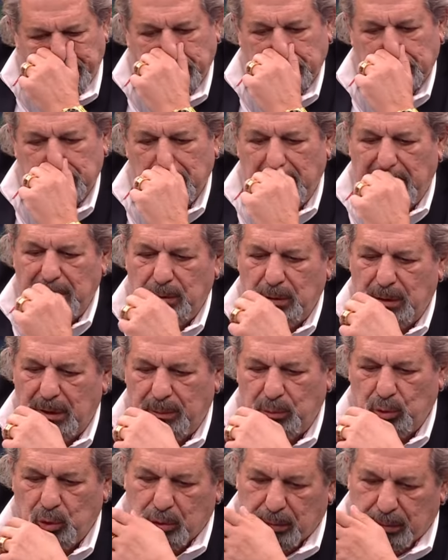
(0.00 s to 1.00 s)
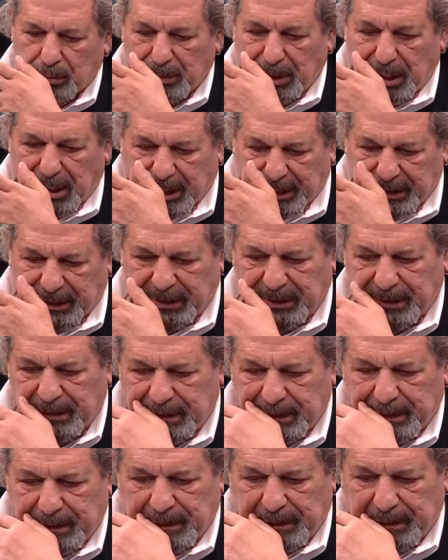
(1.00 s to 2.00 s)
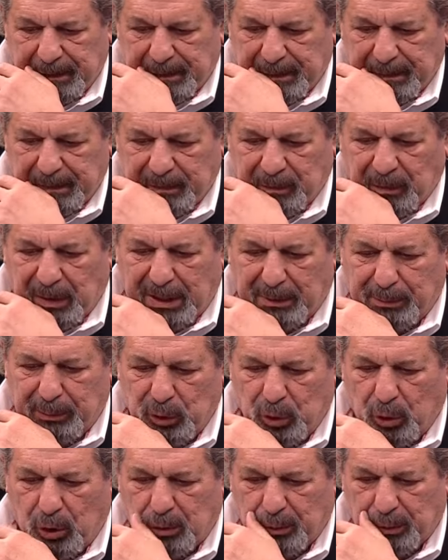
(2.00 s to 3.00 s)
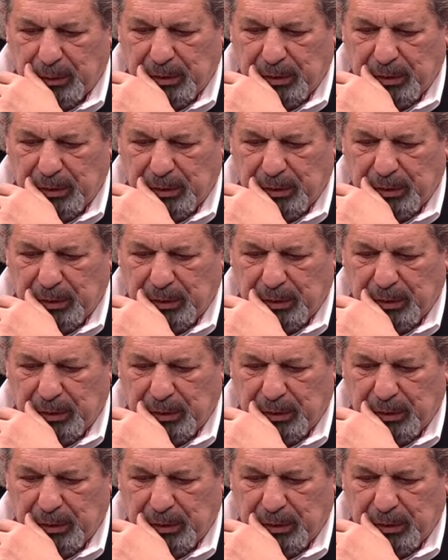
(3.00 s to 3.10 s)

ben göremiyorum da hani yani burada var bir şey var. Mu?